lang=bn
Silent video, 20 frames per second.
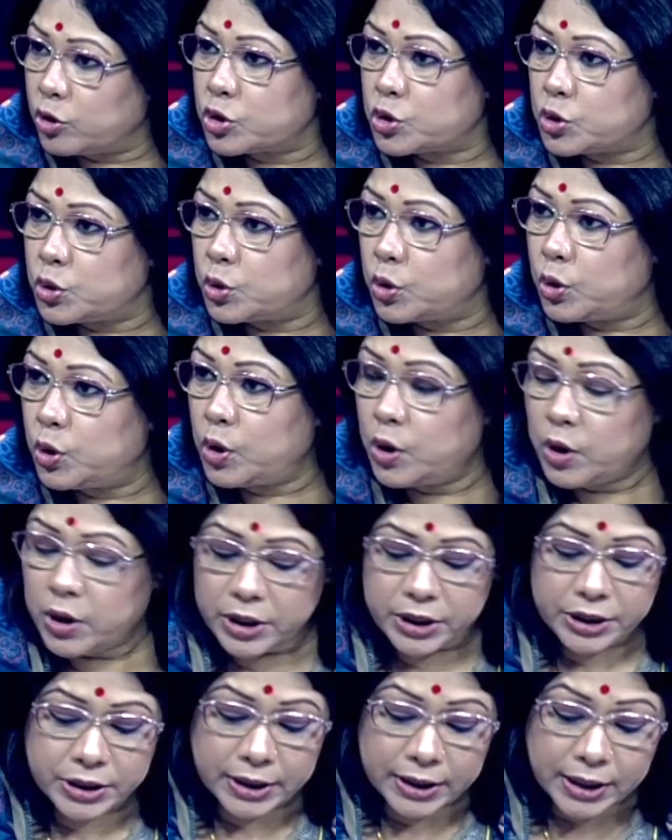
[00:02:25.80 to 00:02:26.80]
নষ্ট হলো
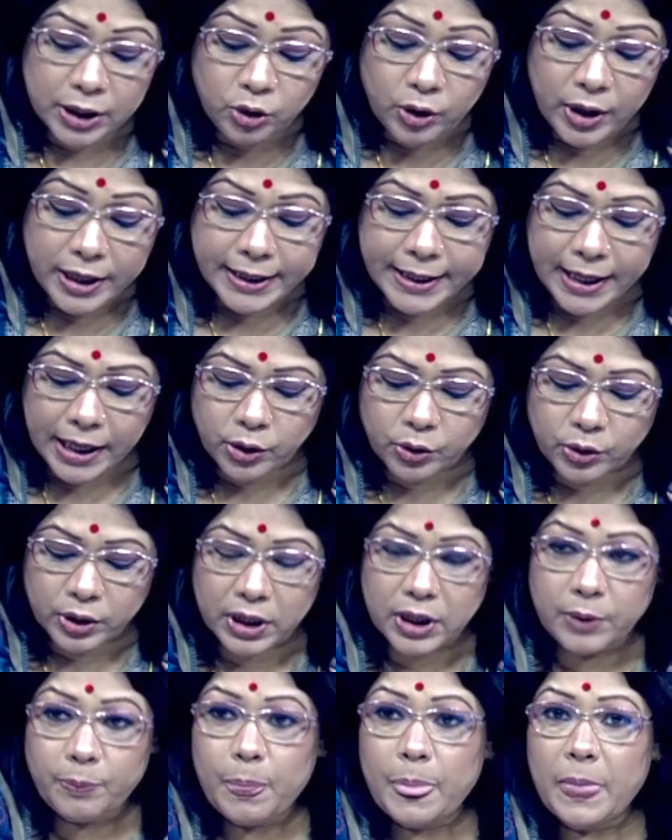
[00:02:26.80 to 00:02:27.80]
সেটা হলো এই কারণে